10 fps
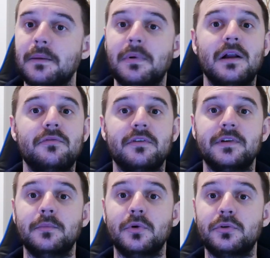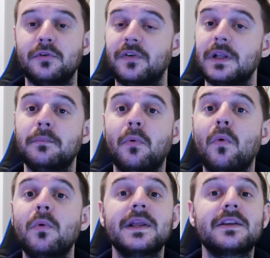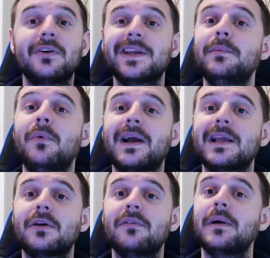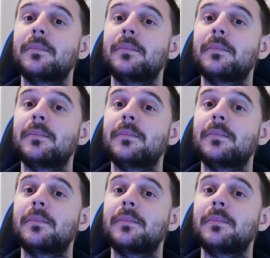Et bah ben là, vous avez une moto faite pour rouler tranquillement à 80,